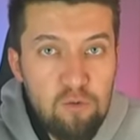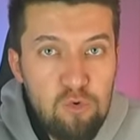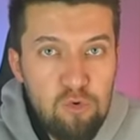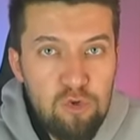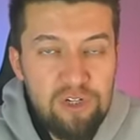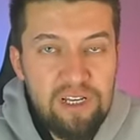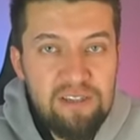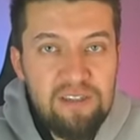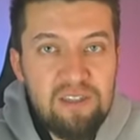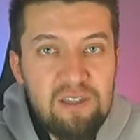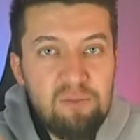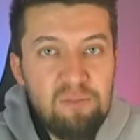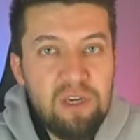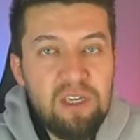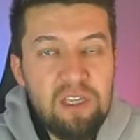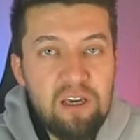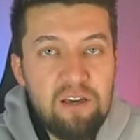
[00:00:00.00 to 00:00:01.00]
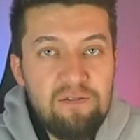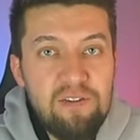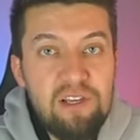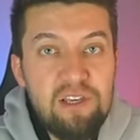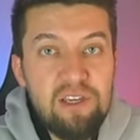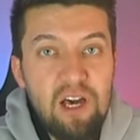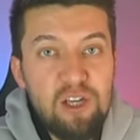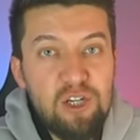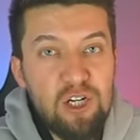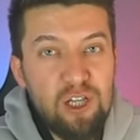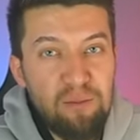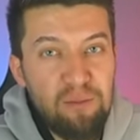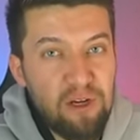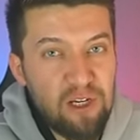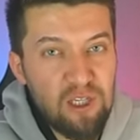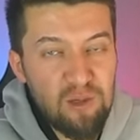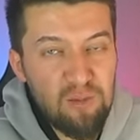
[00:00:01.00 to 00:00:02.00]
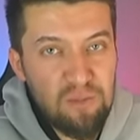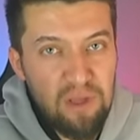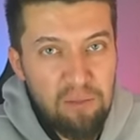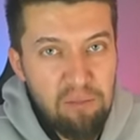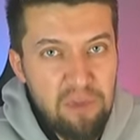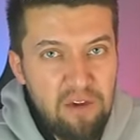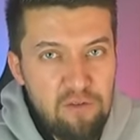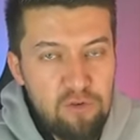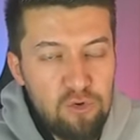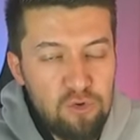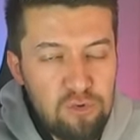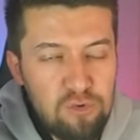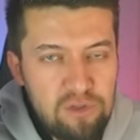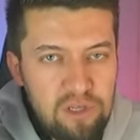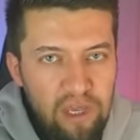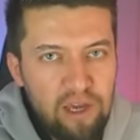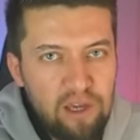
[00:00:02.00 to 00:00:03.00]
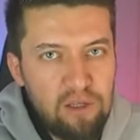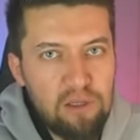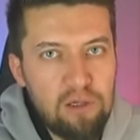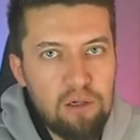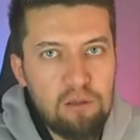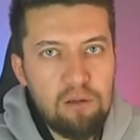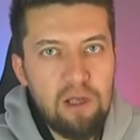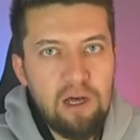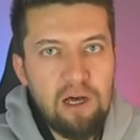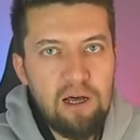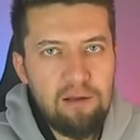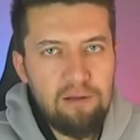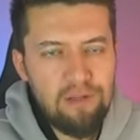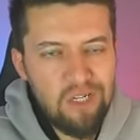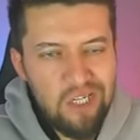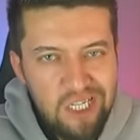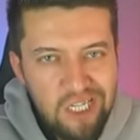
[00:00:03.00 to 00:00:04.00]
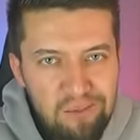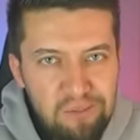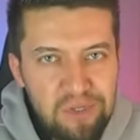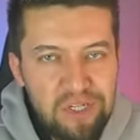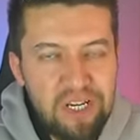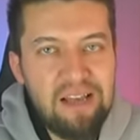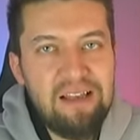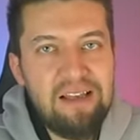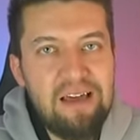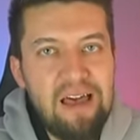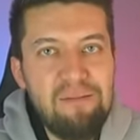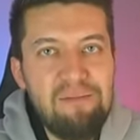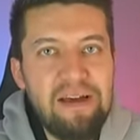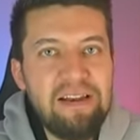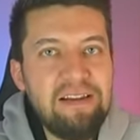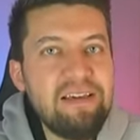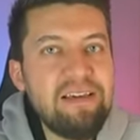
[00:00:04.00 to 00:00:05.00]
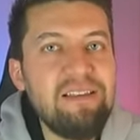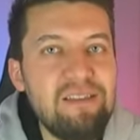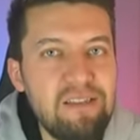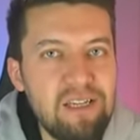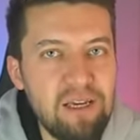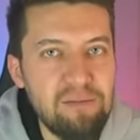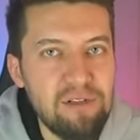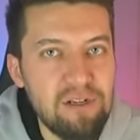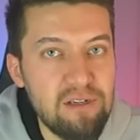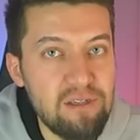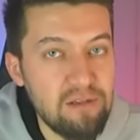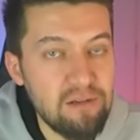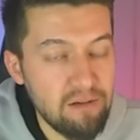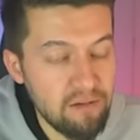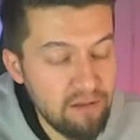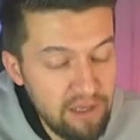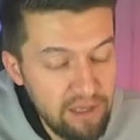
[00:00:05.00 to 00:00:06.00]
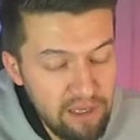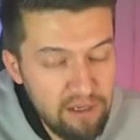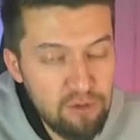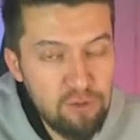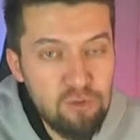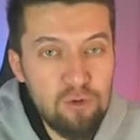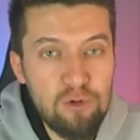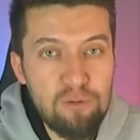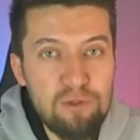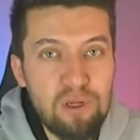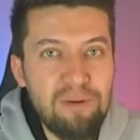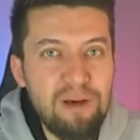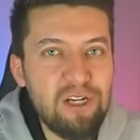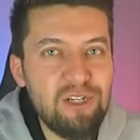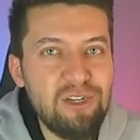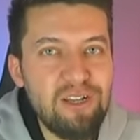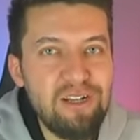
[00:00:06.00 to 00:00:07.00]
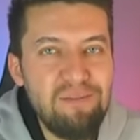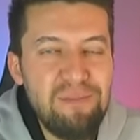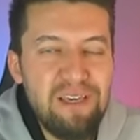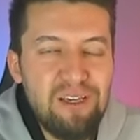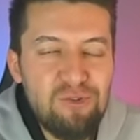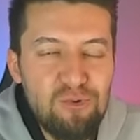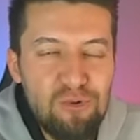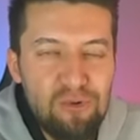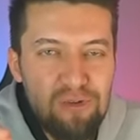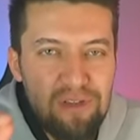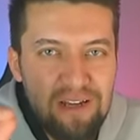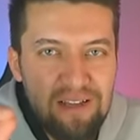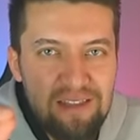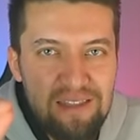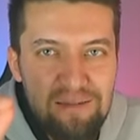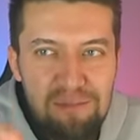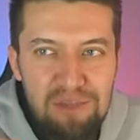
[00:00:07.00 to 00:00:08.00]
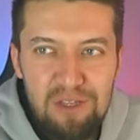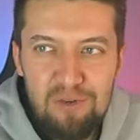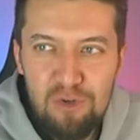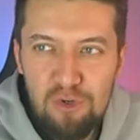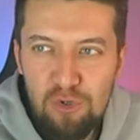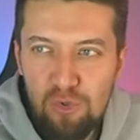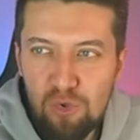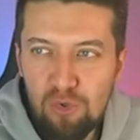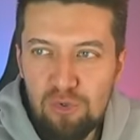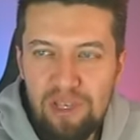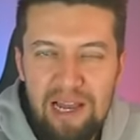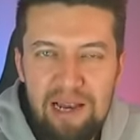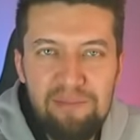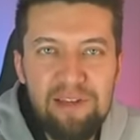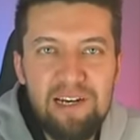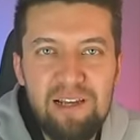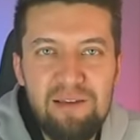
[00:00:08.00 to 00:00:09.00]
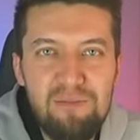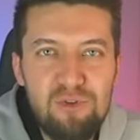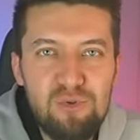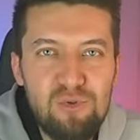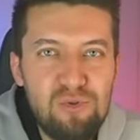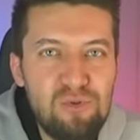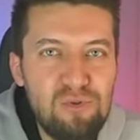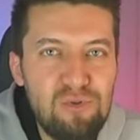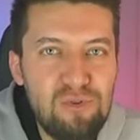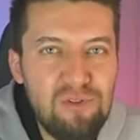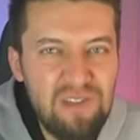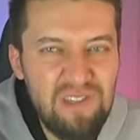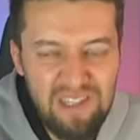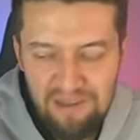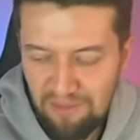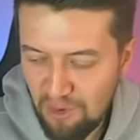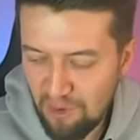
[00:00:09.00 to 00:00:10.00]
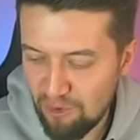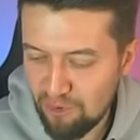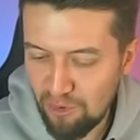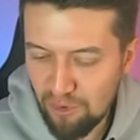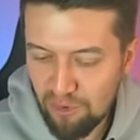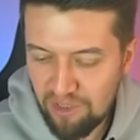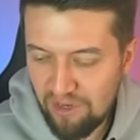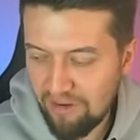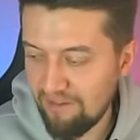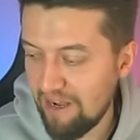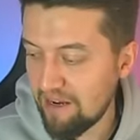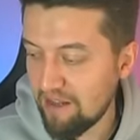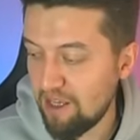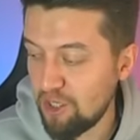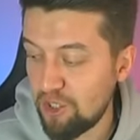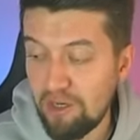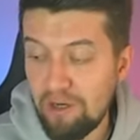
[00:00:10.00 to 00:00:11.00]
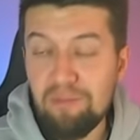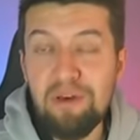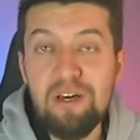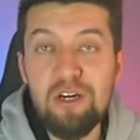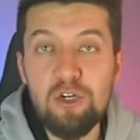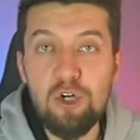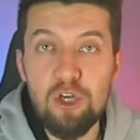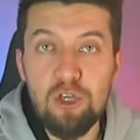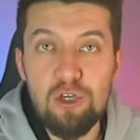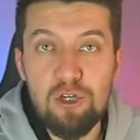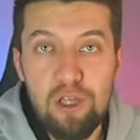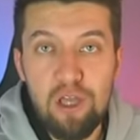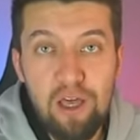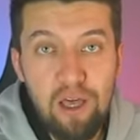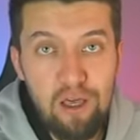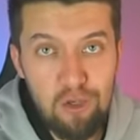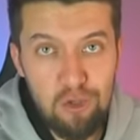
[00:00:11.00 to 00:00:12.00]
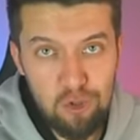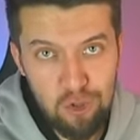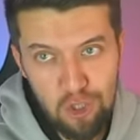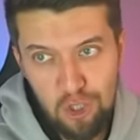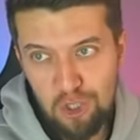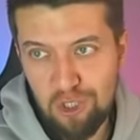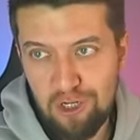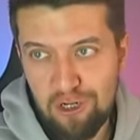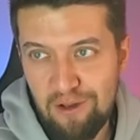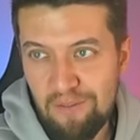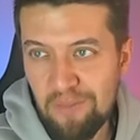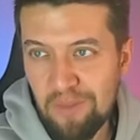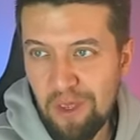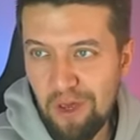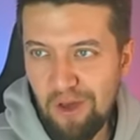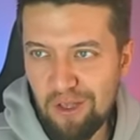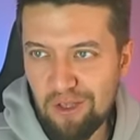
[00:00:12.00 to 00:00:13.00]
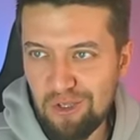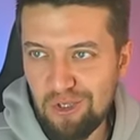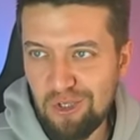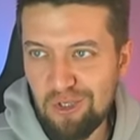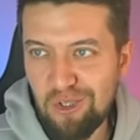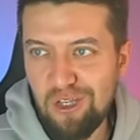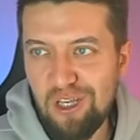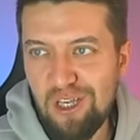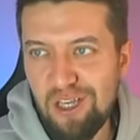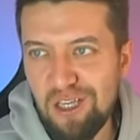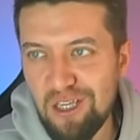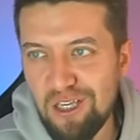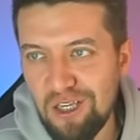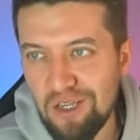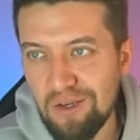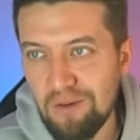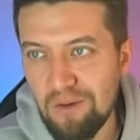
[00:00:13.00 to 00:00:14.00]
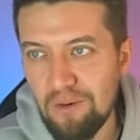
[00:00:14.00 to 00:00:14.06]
ücretsiz pdf linki açıklama kısmında mevcut tek tıkla şipşak hemen indirebilirsin. İlk sorumuza başlayalım. İlk soru tatlı minnoş güzel bir limit sorusu small soru sevgili arkadaşlarım. Rengi de yeşil. Evet ilk